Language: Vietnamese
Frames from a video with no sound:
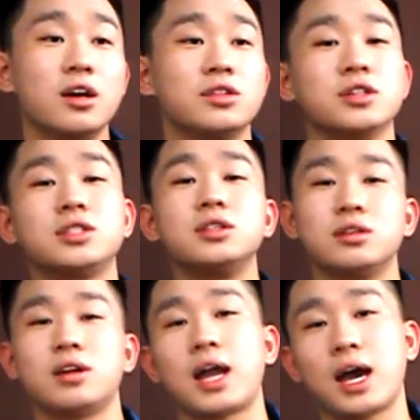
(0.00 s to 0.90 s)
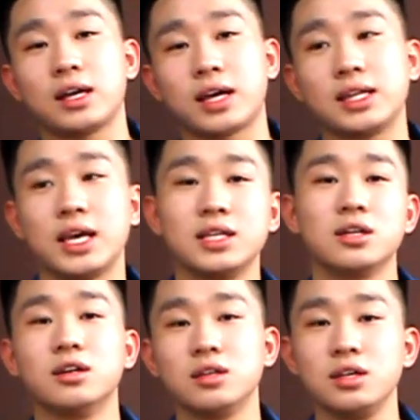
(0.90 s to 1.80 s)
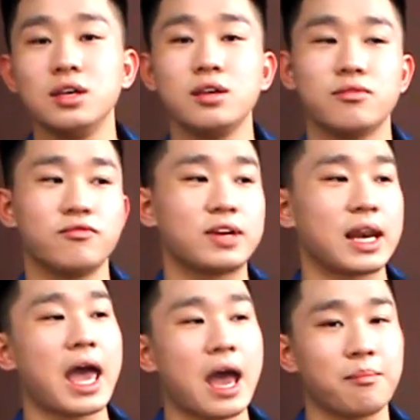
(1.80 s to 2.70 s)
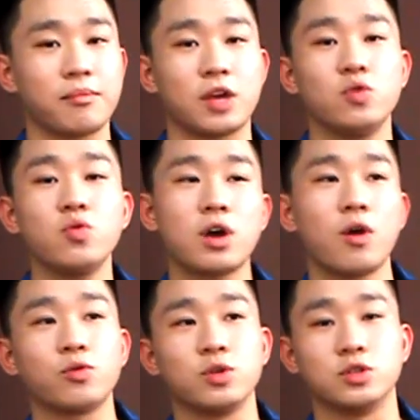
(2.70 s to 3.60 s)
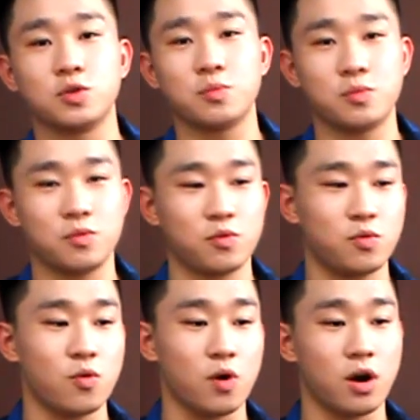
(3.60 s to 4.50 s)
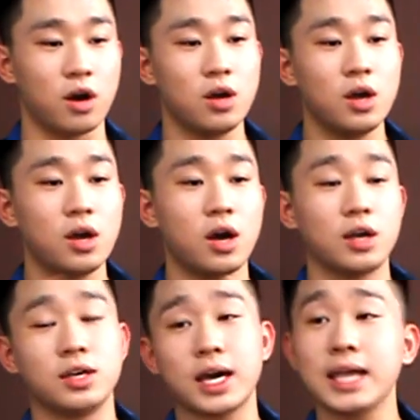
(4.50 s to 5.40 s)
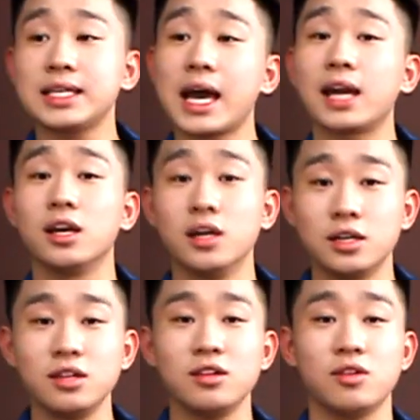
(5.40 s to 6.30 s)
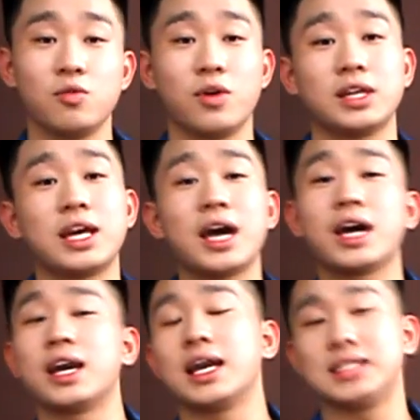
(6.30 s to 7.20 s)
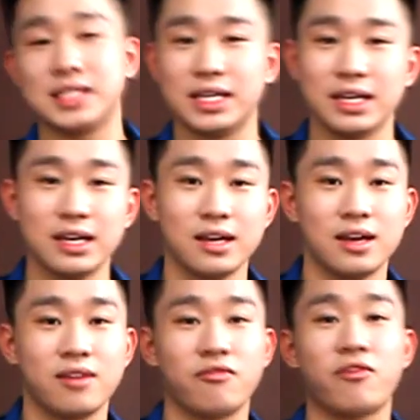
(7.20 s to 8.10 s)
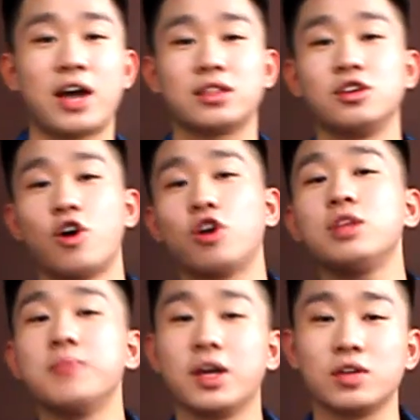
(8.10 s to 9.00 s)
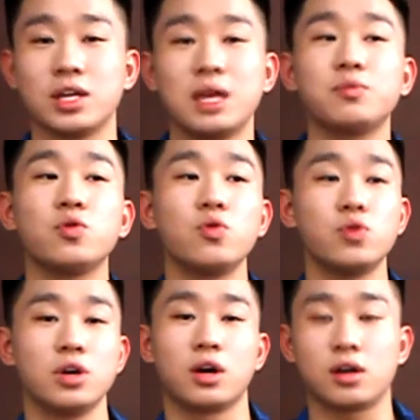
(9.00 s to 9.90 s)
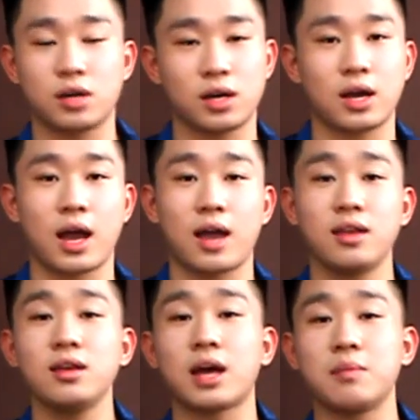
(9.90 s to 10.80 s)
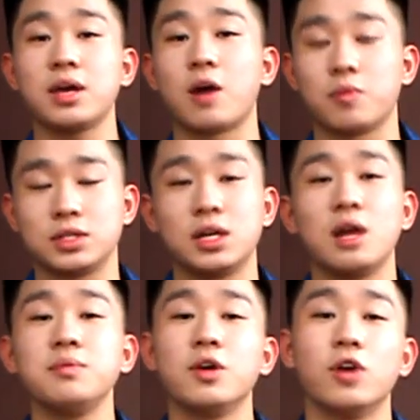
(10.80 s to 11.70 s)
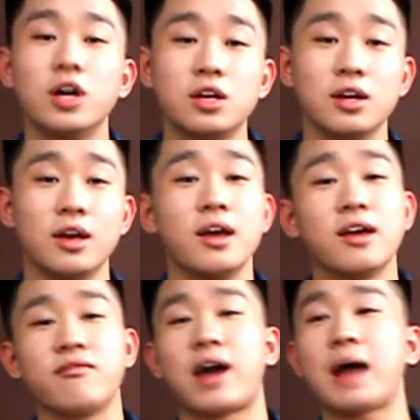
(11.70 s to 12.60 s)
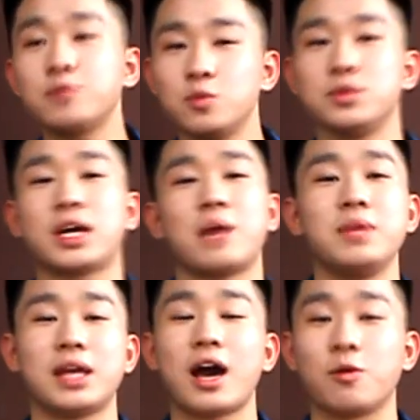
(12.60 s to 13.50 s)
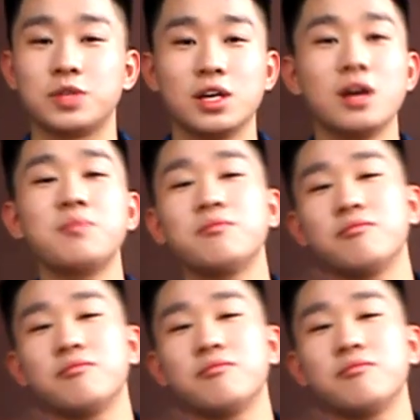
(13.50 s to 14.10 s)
thực sự là cái thế giới việc làm, cái nhu cầu tuyển dụng của những khách sạn lớn của người ta đang cần là gì, và từ đó thì mình có thể tiếp thu được những cái mình học ở trên lớp nhiều hơn và áp dụng những cái mình đang học trên lớp